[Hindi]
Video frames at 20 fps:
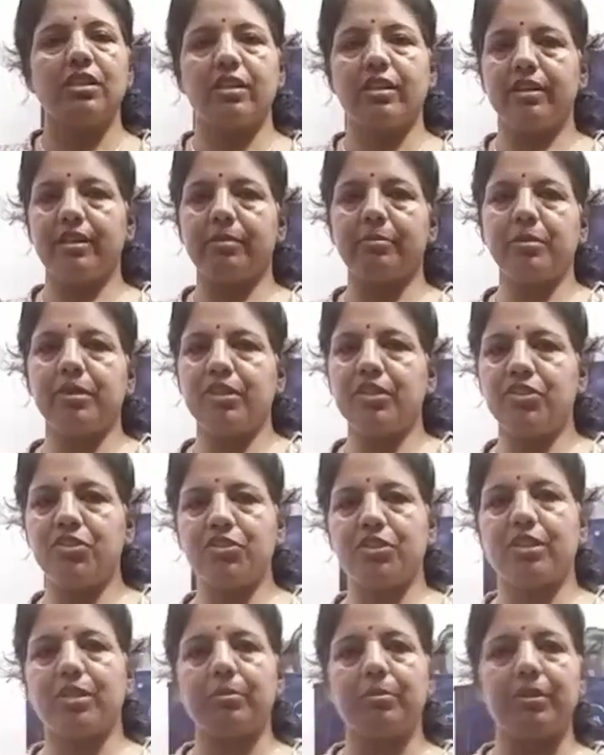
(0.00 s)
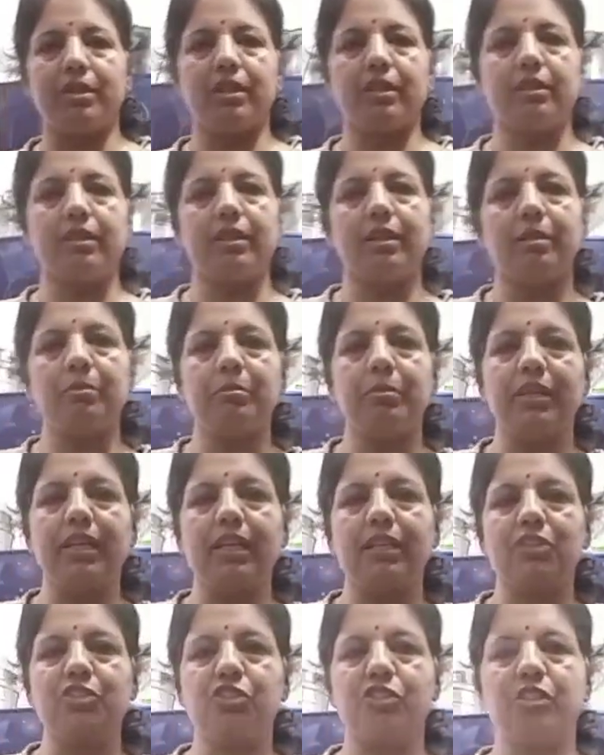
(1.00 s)
अभी चने बनाते हैं ब्लैक
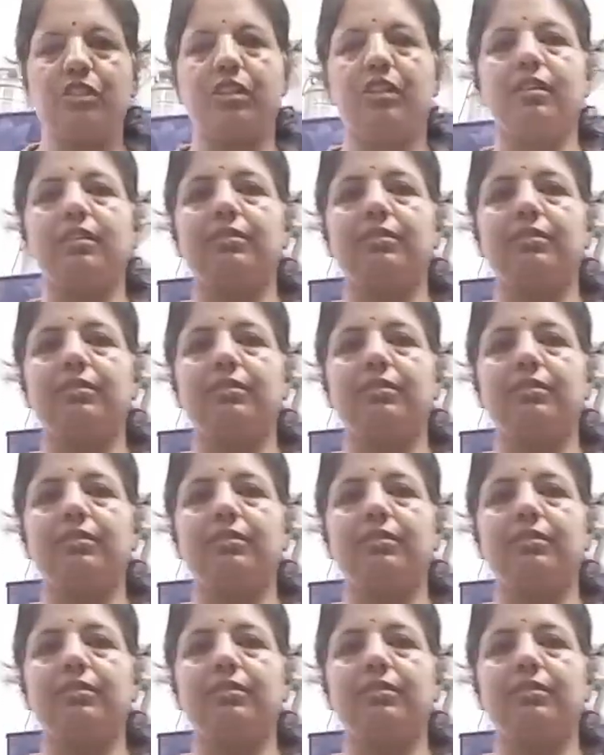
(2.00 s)
चना